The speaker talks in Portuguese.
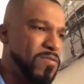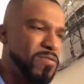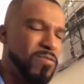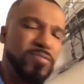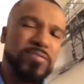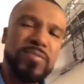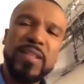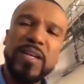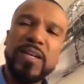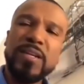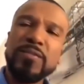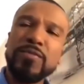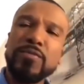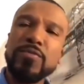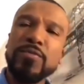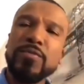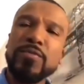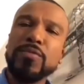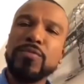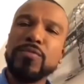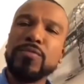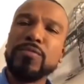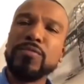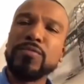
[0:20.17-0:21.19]
com
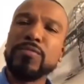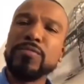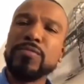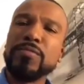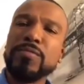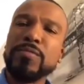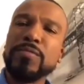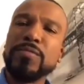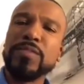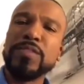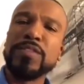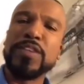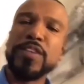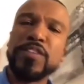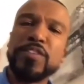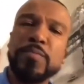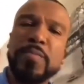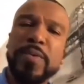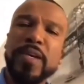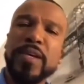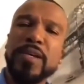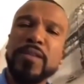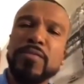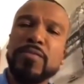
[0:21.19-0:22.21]
tanto
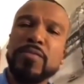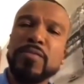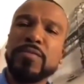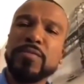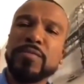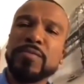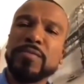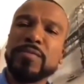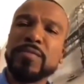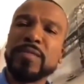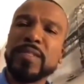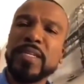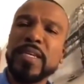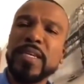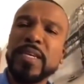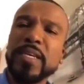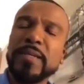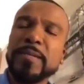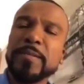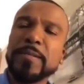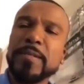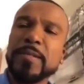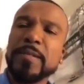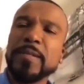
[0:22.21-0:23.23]
desrespeito,
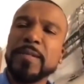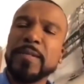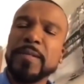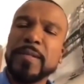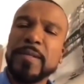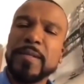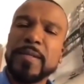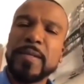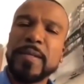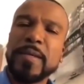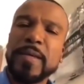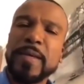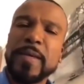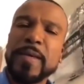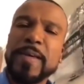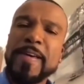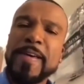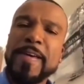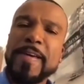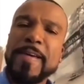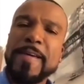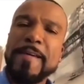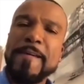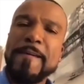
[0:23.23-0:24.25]
né?
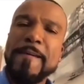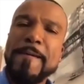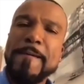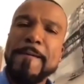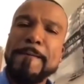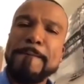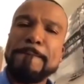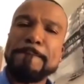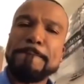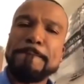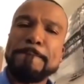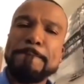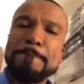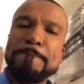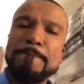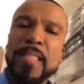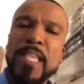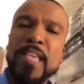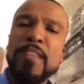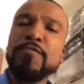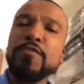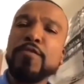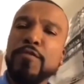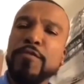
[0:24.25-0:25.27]
É,
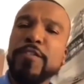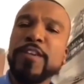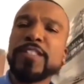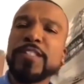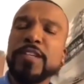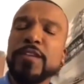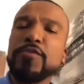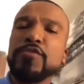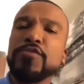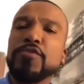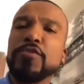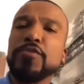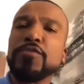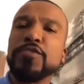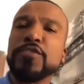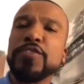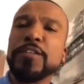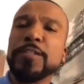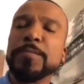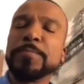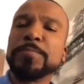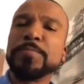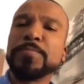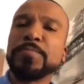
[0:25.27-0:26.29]
e vou fazer o show
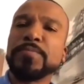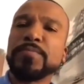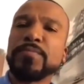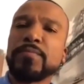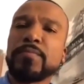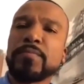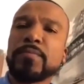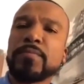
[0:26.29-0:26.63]
sim.